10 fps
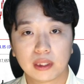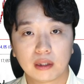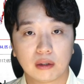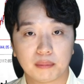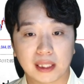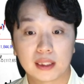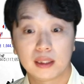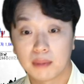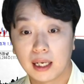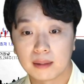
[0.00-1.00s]
건
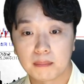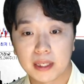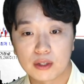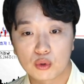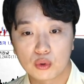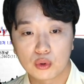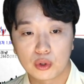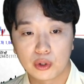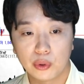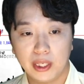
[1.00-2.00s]
맞지만
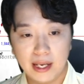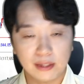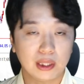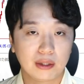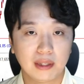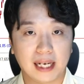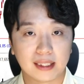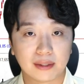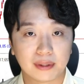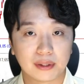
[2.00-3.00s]
매수를 해야 되는 건
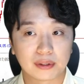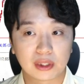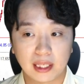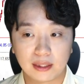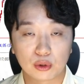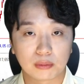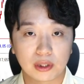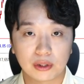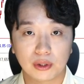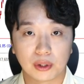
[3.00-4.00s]
아닌 거예요. 그 차이는 좀
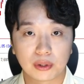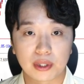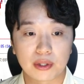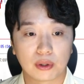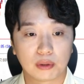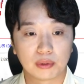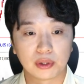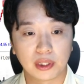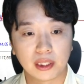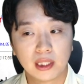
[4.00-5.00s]
크죠. 그래서
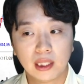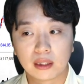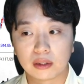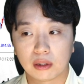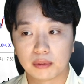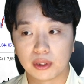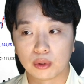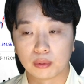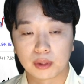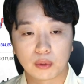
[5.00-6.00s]
여러분들이 그 점을
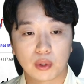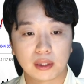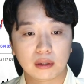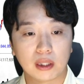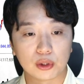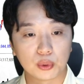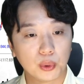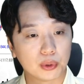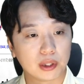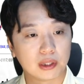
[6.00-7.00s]
좀
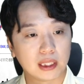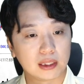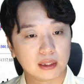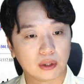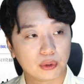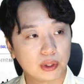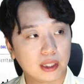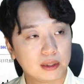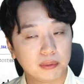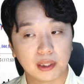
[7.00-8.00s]
참고하셔가지고 대응하시는 게
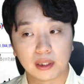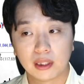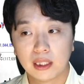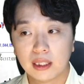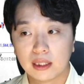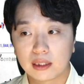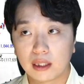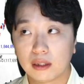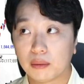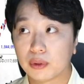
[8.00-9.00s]
어떨까 싶네요. 자
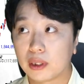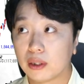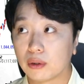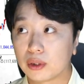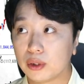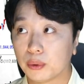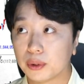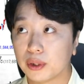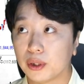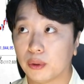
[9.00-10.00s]
이러다 보니까 역시
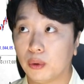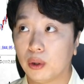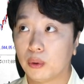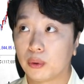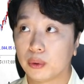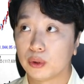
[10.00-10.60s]
오늘 올라오고 있는